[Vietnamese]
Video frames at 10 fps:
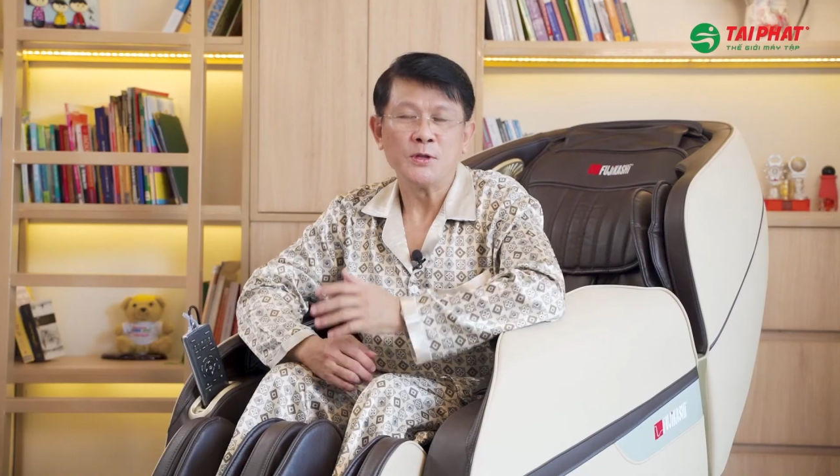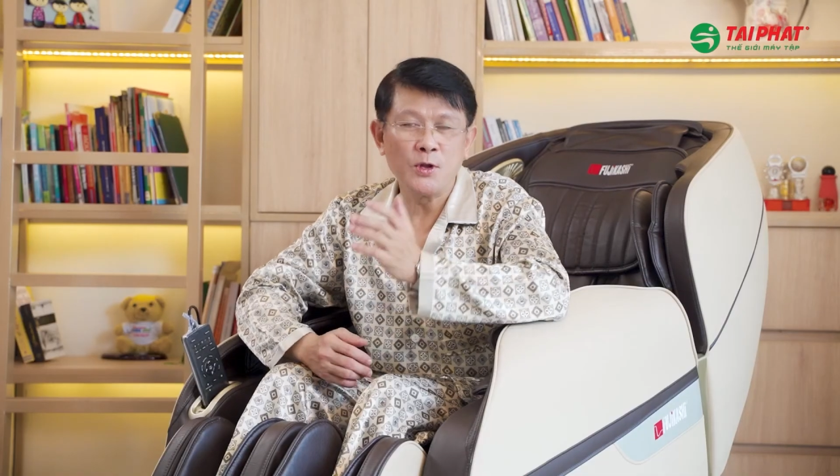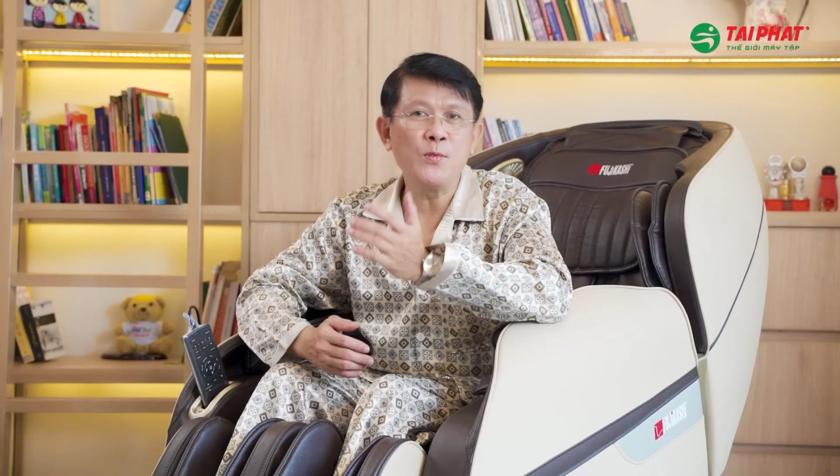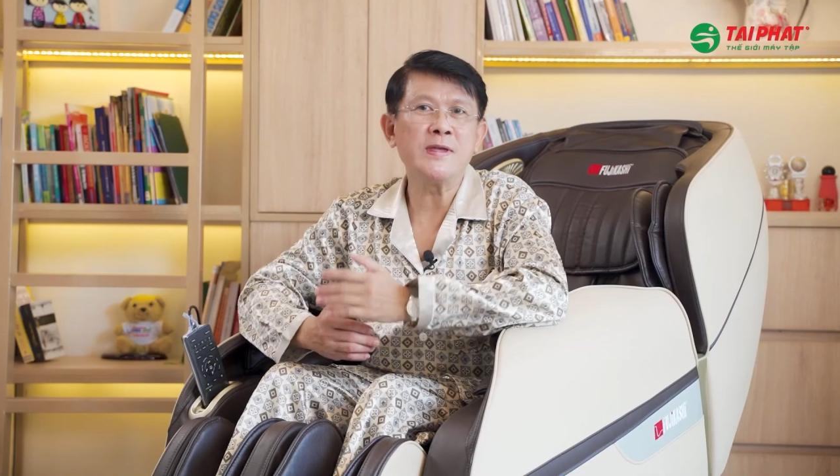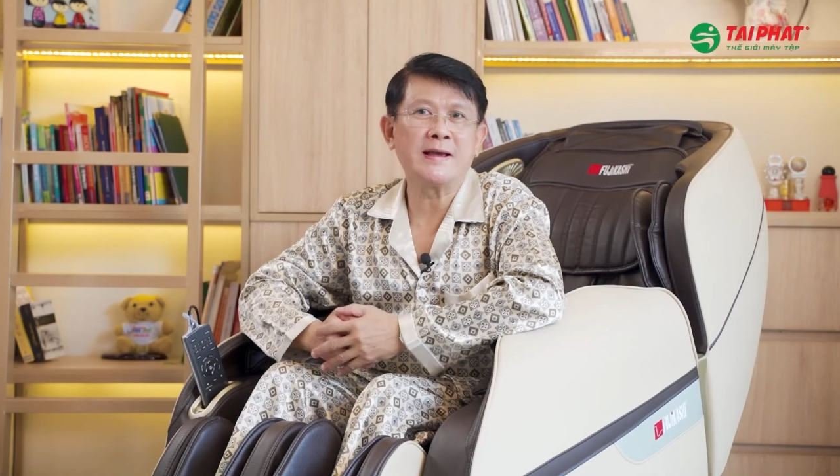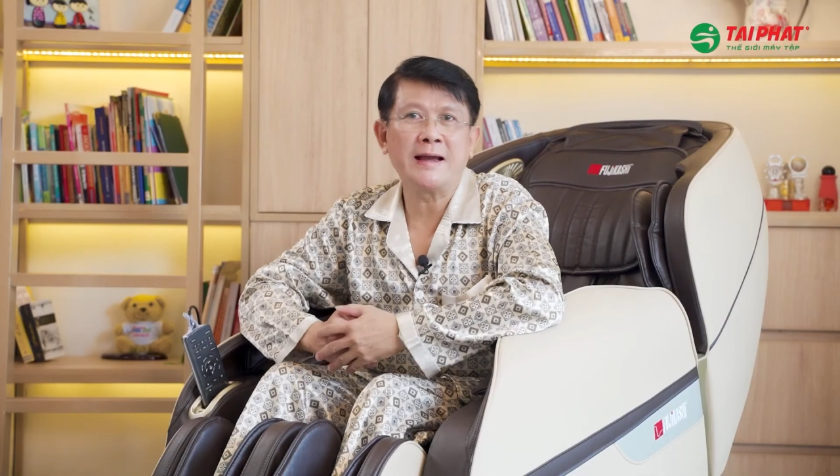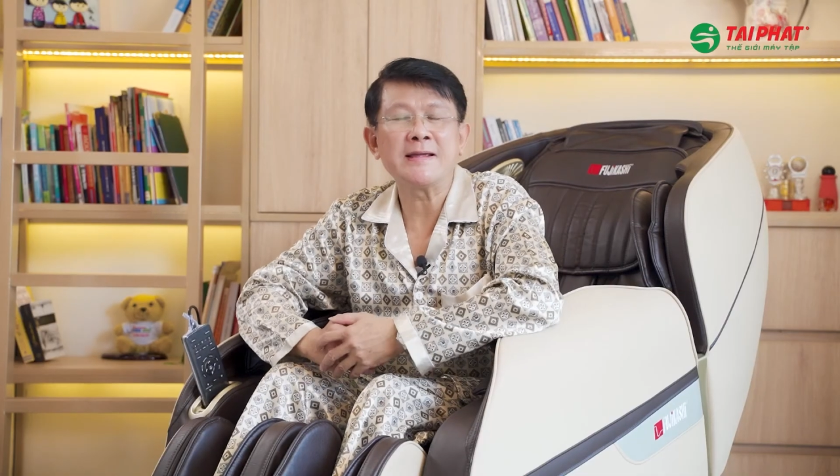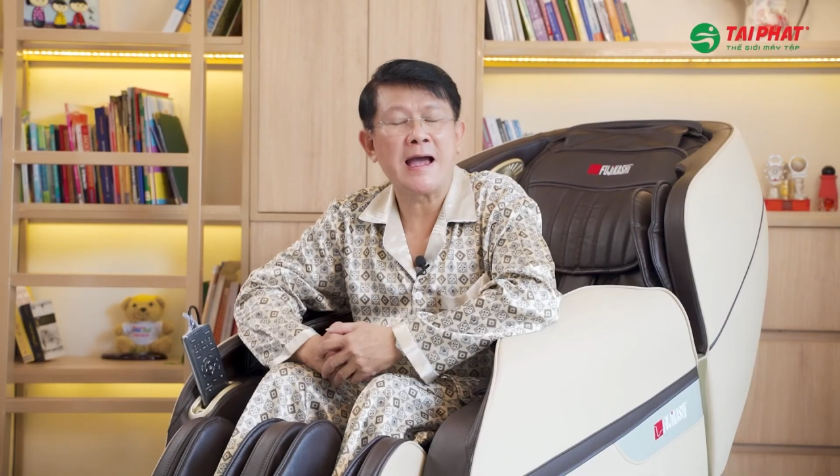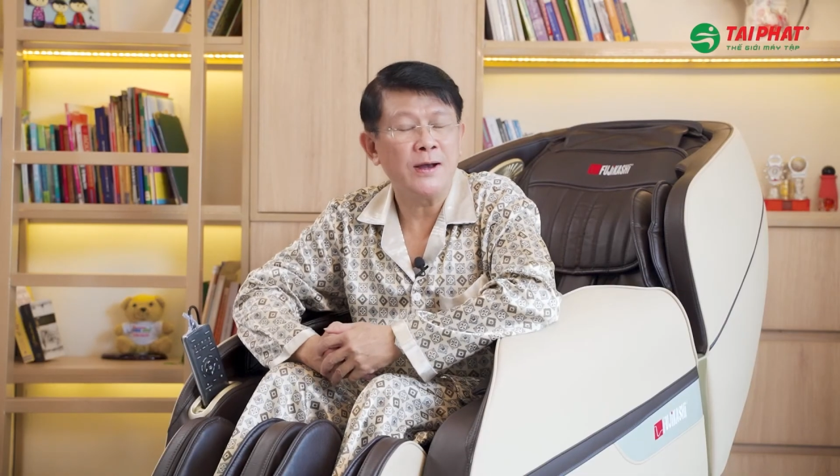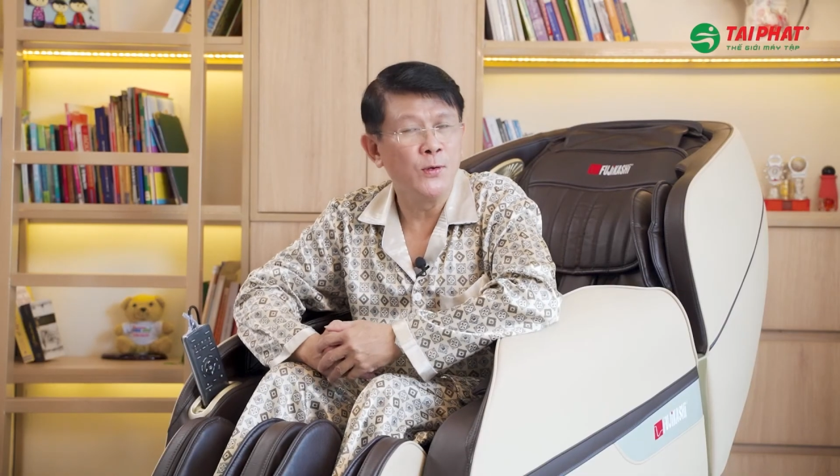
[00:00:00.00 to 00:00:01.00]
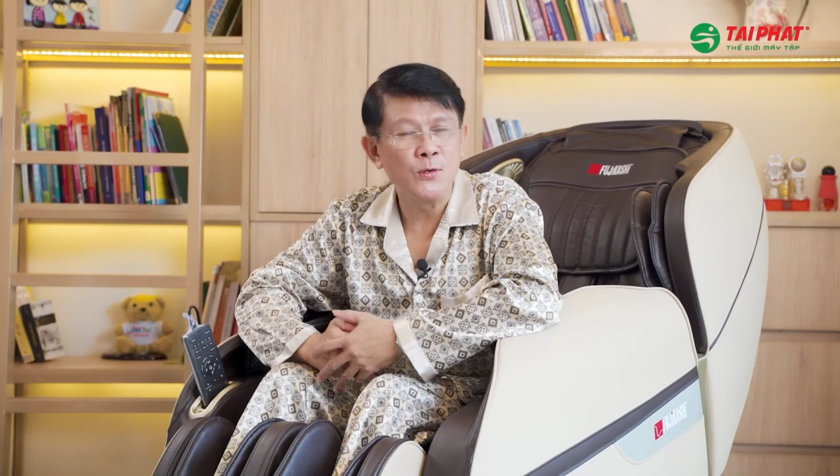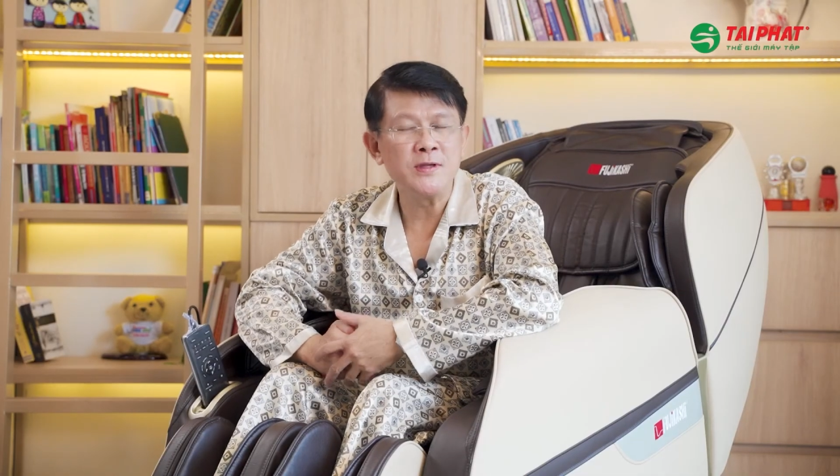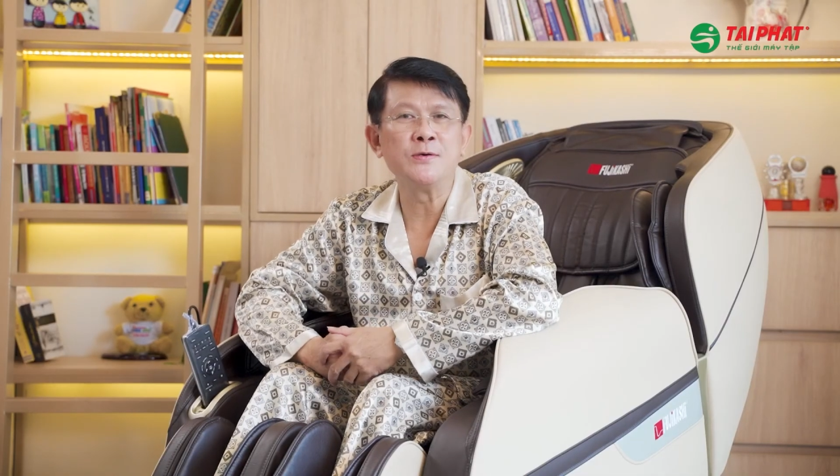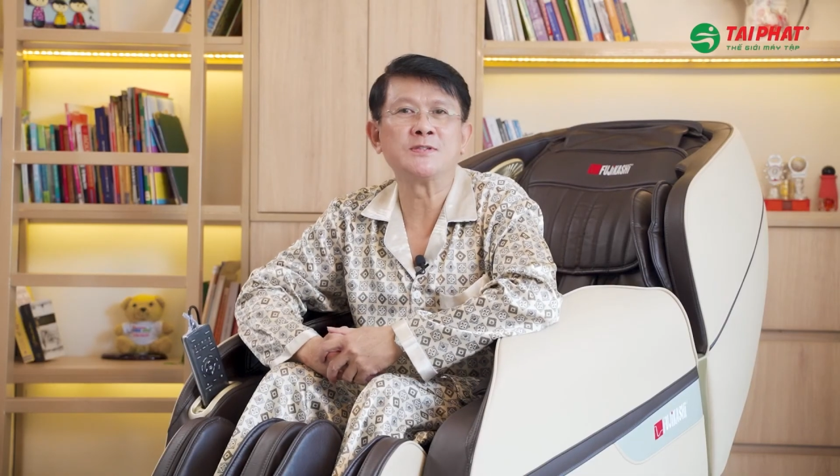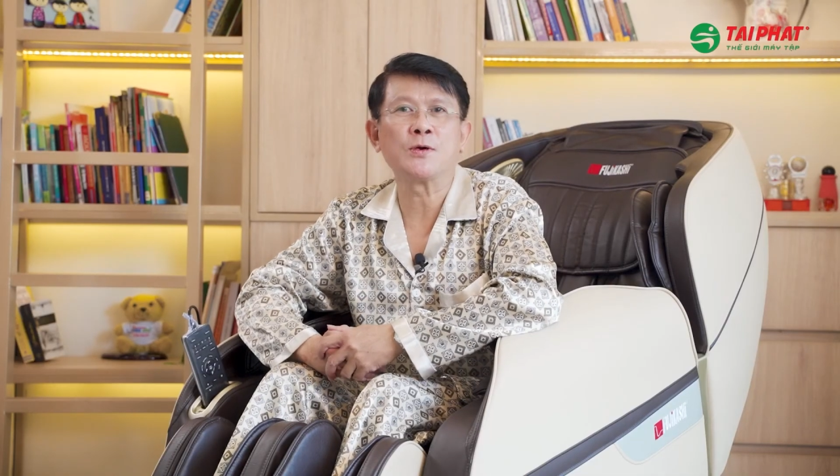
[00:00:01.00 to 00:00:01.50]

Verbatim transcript: Chúc quý vị khán giả luôn nhiều